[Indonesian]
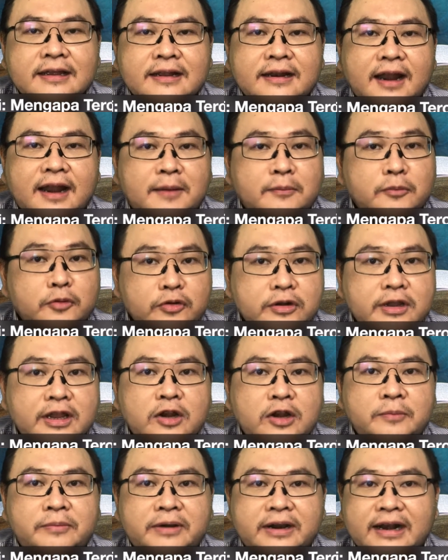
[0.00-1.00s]
Namun
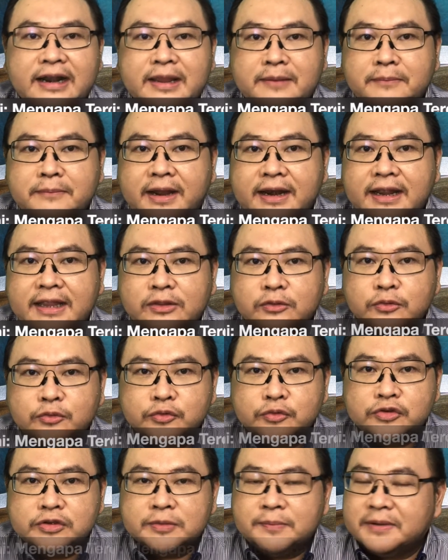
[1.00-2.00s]
hidup berkelimpahan itu
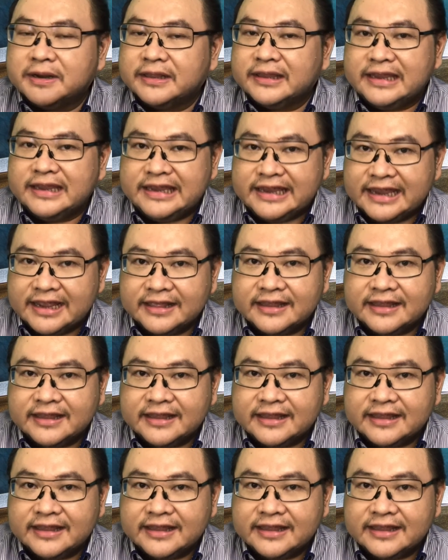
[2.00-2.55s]
sepertinya